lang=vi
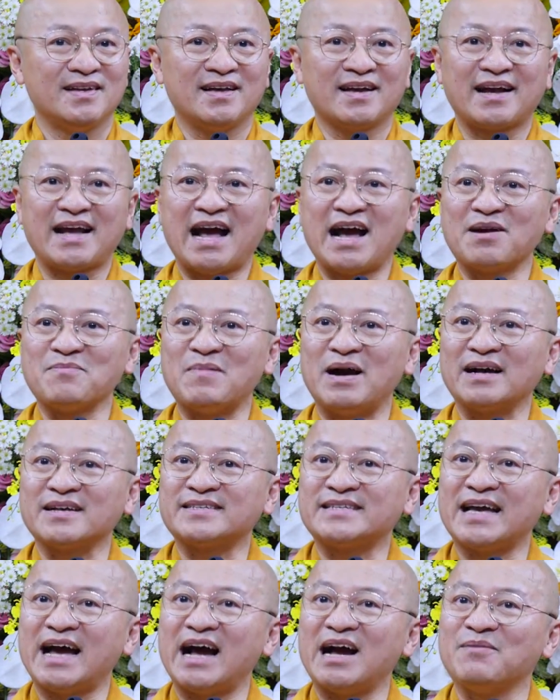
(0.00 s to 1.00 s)
các bậc
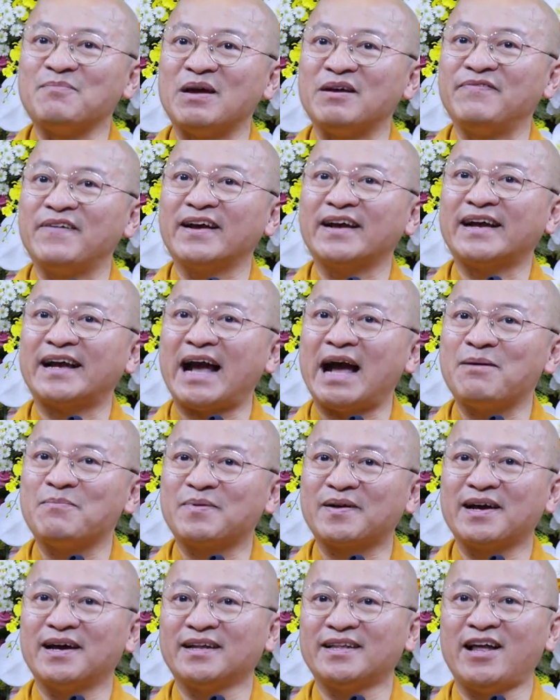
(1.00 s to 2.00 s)
cha mẹ phải cam
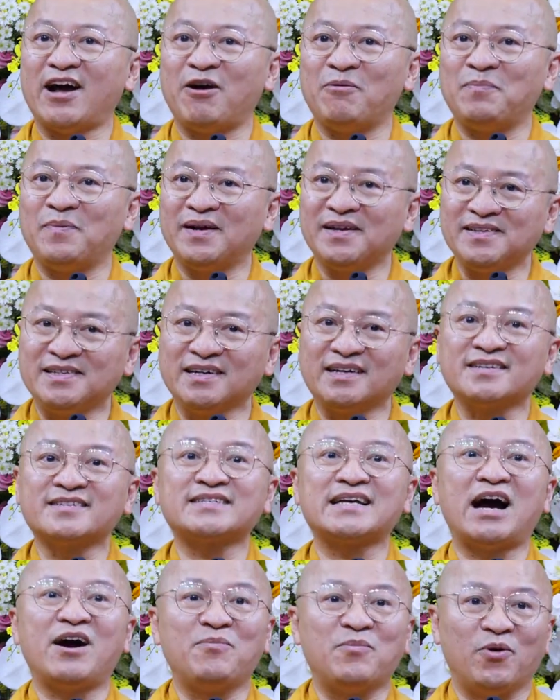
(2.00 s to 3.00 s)
kết học ít
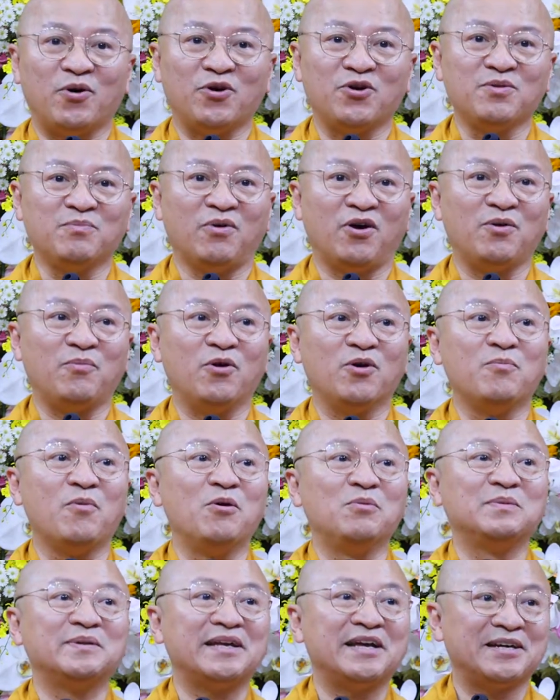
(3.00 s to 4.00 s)
sáu buổi, mỗi buổi
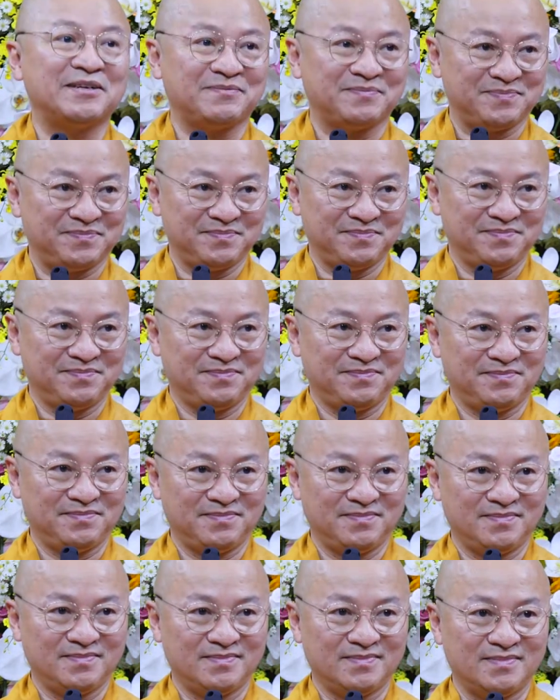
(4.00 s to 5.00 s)
bốn tiếng
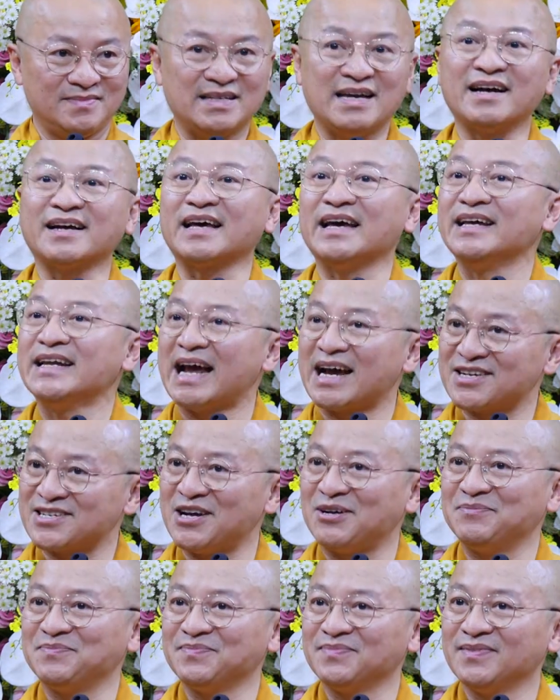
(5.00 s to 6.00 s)
về kỹ năng
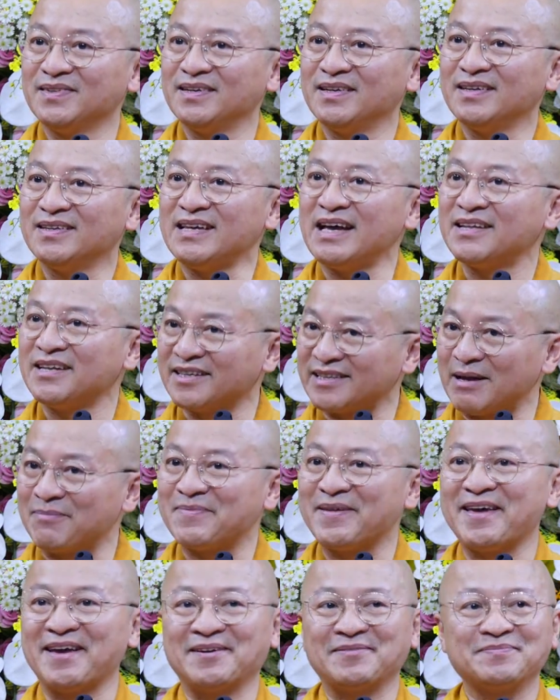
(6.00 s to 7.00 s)
sống và thực tập
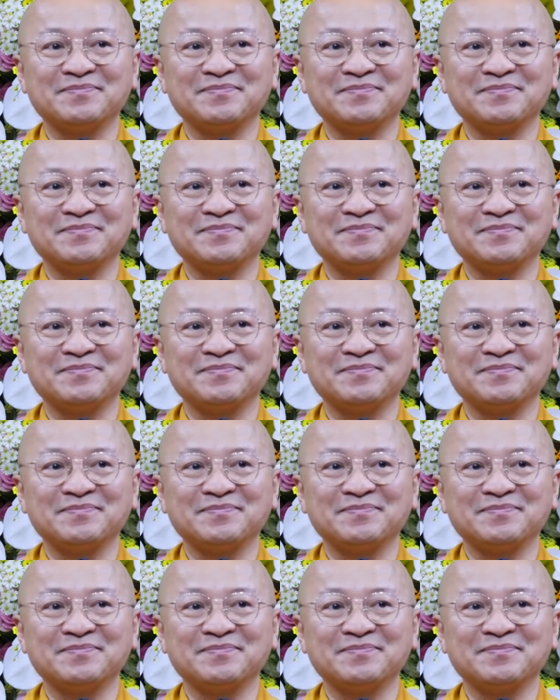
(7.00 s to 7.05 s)
thiền.